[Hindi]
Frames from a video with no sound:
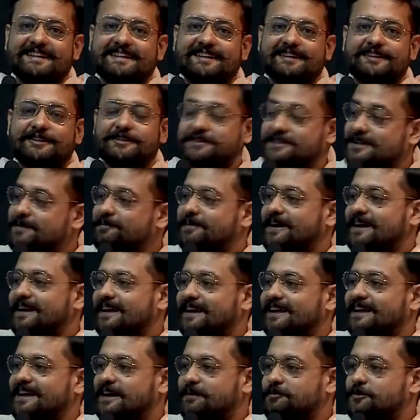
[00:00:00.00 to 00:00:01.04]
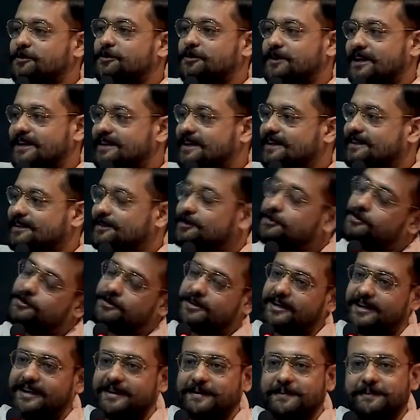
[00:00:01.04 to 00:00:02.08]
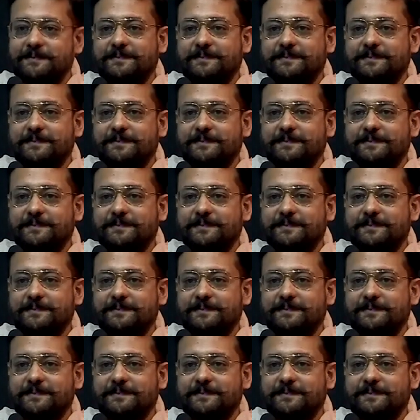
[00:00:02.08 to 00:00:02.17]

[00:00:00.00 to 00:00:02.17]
तो इससे पहले कि हम कूटे जाते तो उठ गए